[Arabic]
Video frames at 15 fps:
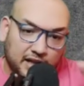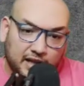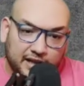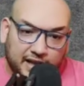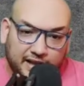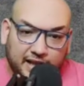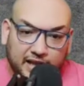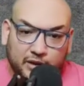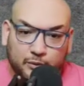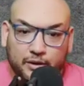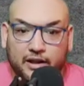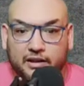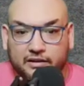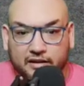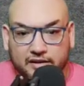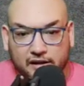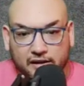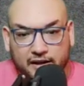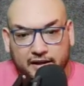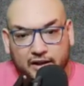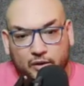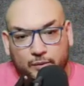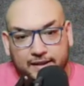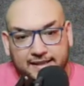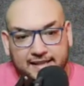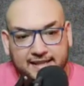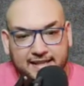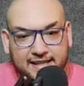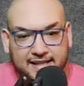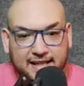يعني عندي وجهه نظر ان كوين سي
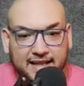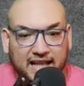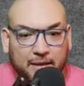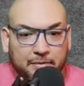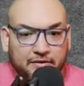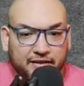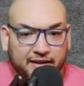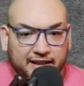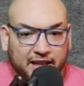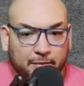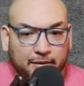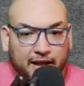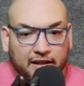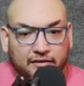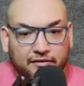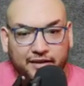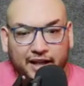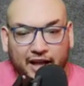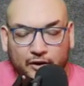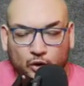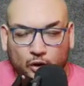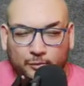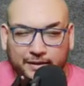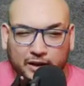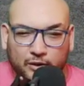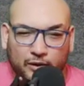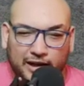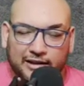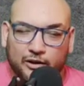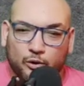6 اللي اتلعبت في الجيم كان فيها نوع من
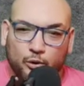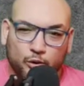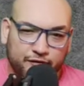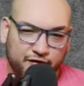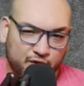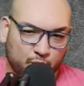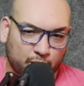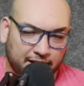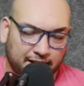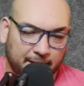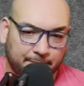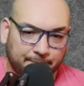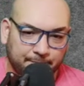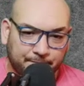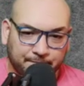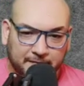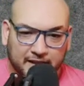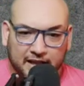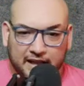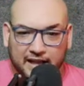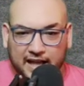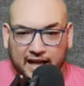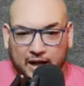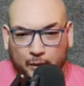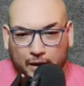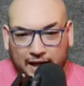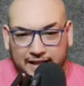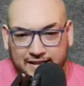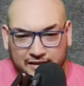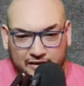انواع الخوف شويه او
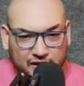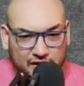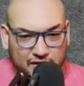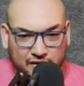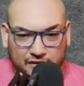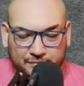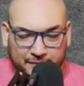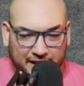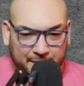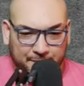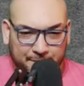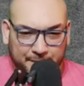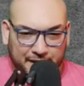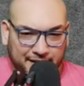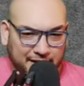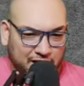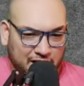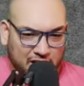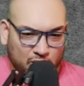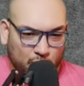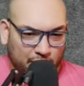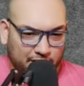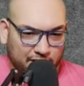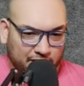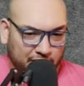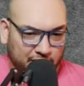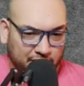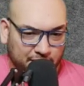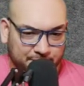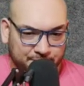عايز يكسر معاه باي شكل واي
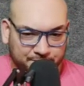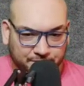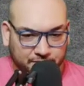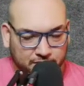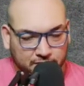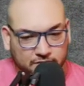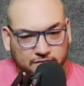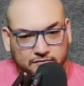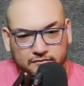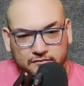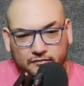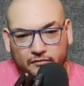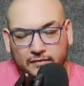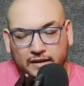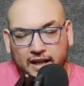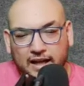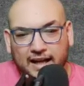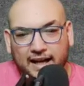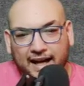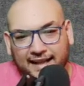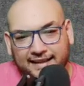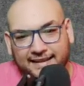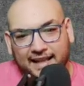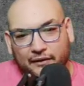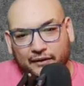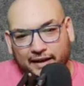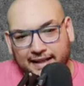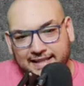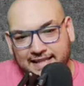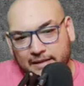طريقه حتى لو
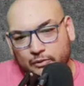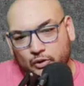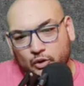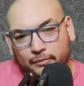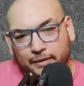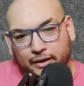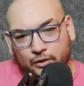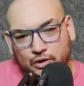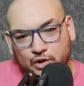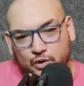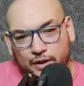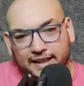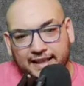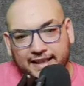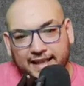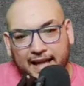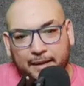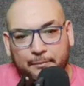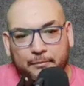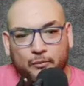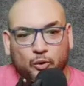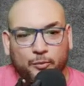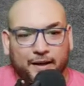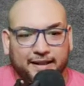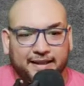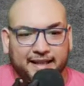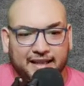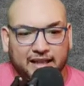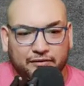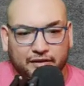على حساب ان هم يخشوا اند جيم وبعد
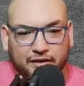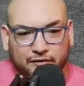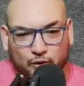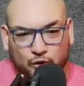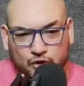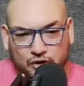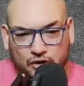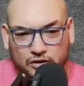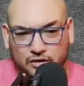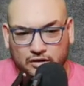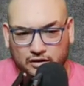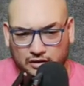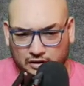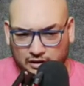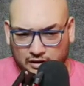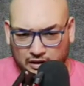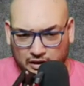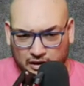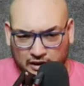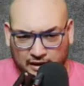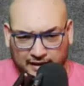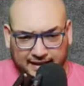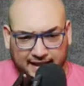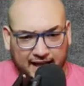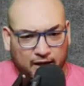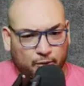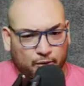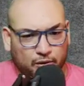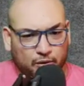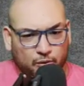كده فيل في حصان
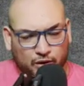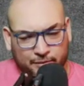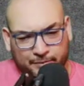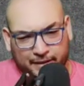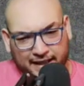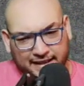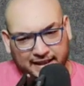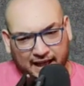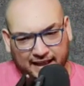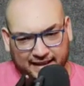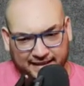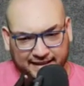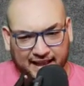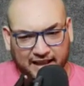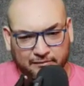ياكل والبادئ على جناح